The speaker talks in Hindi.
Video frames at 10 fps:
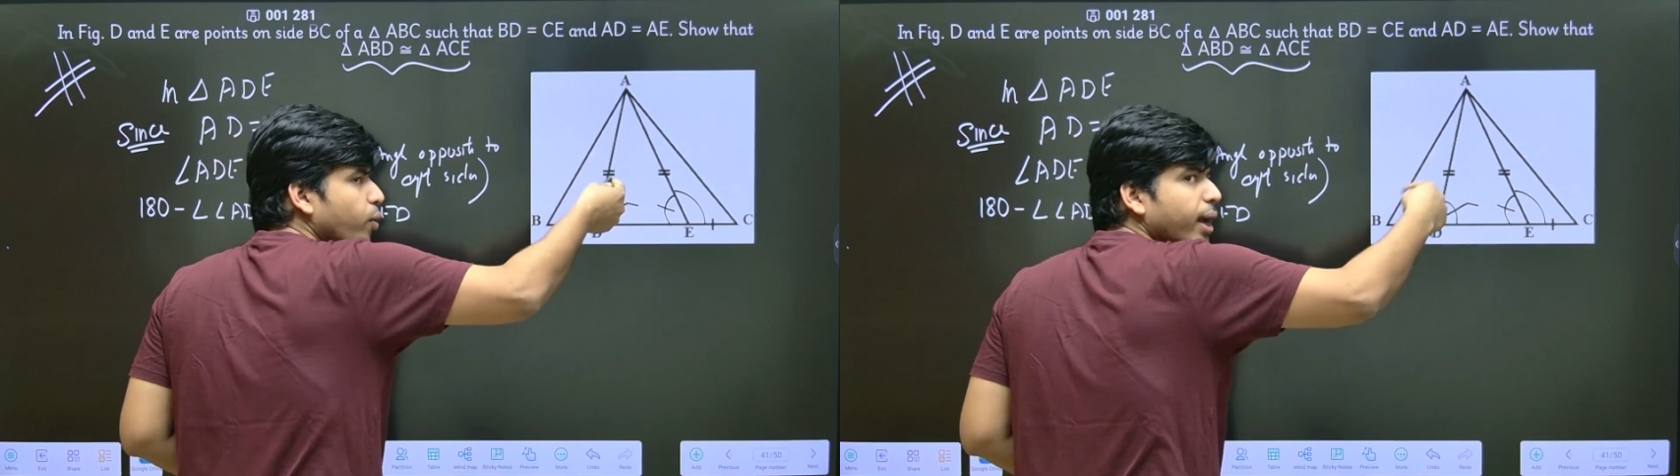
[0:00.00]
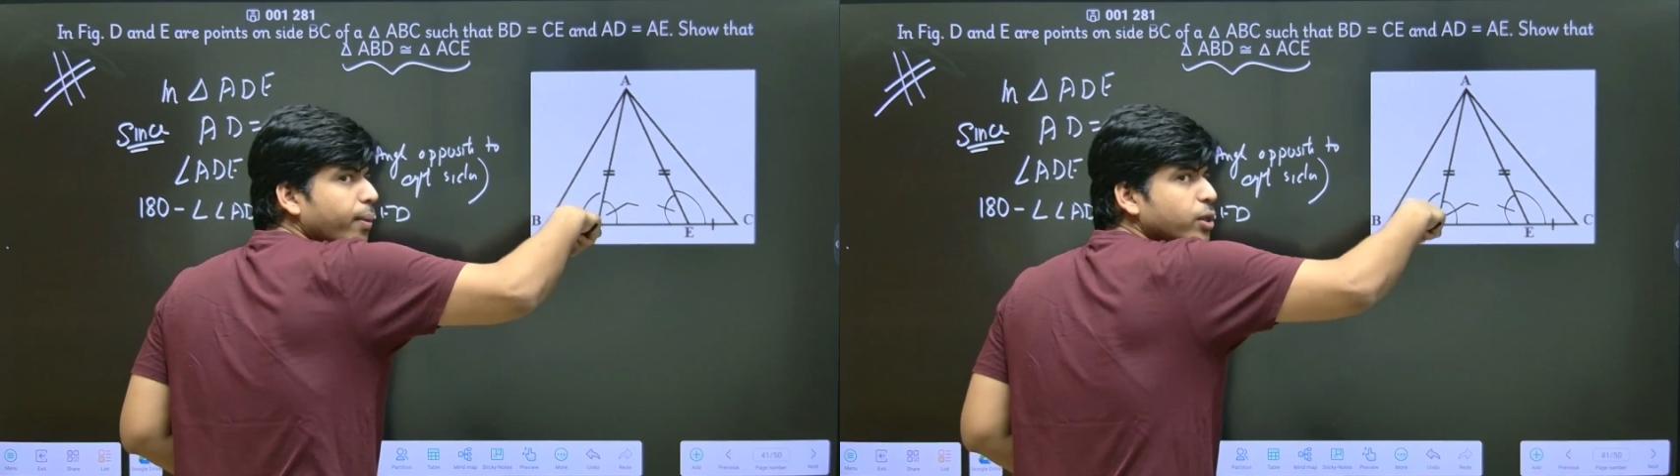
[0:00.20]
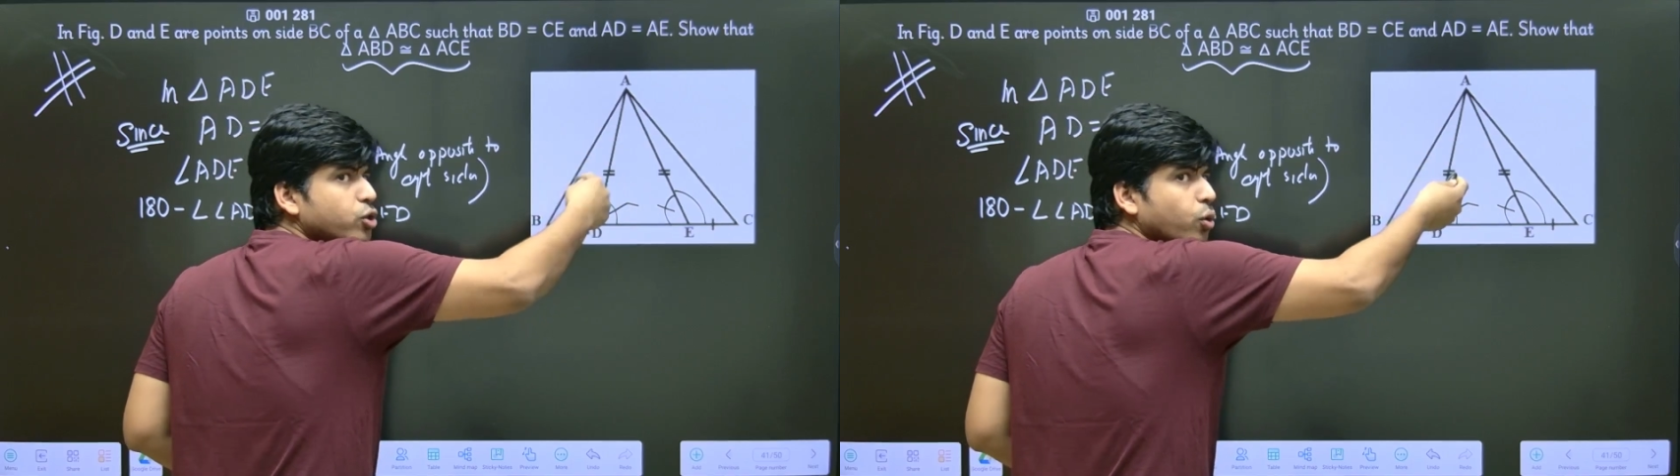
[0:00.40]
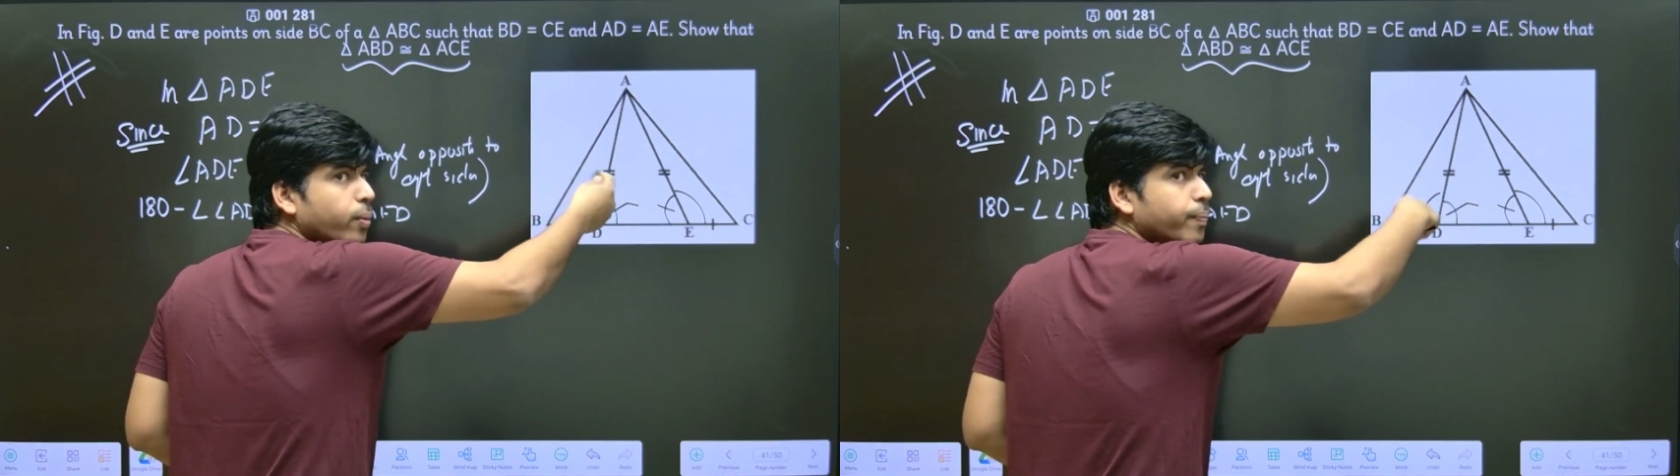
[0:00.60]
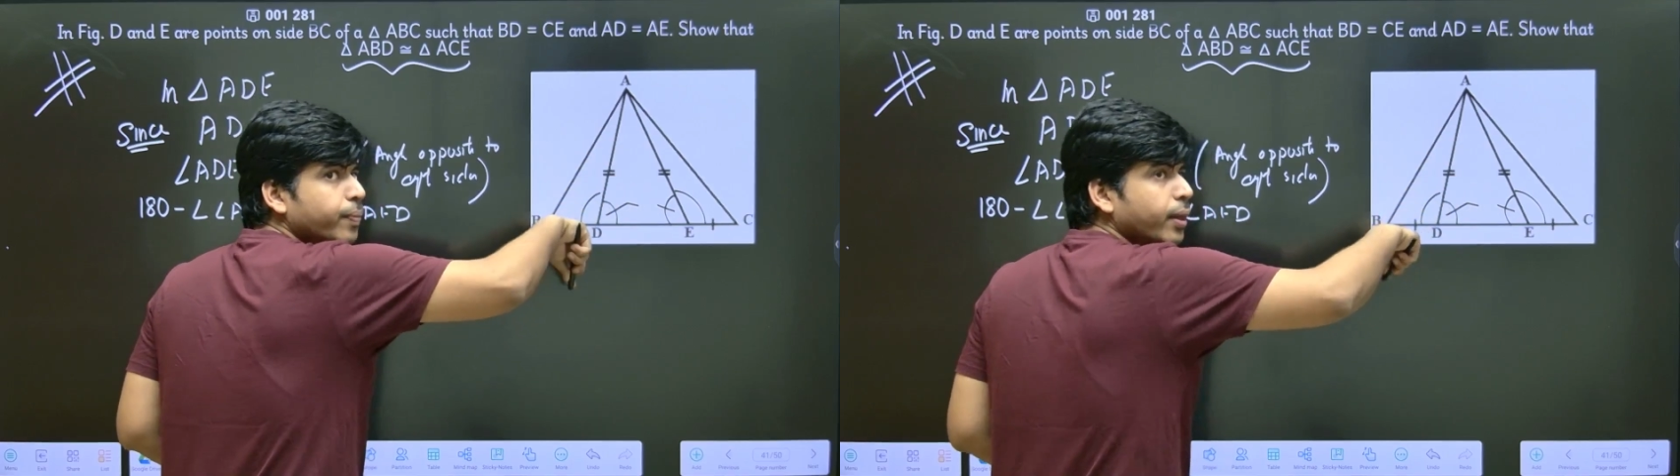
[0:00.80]
तो आया बच्चों
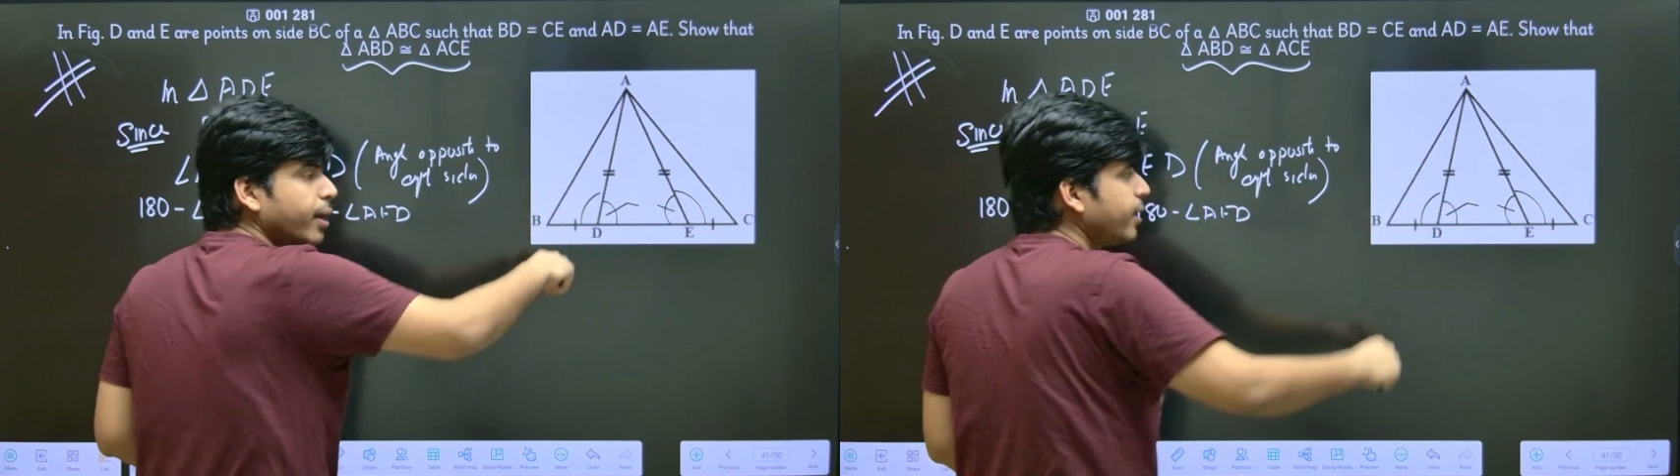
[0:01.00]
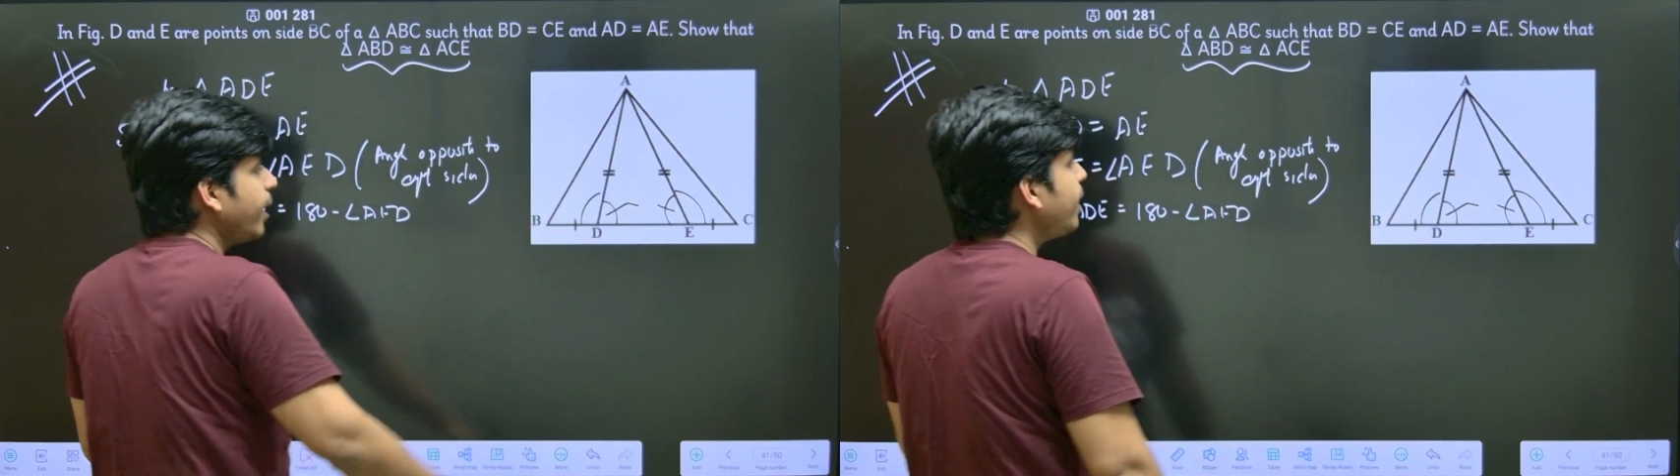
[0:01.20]
यही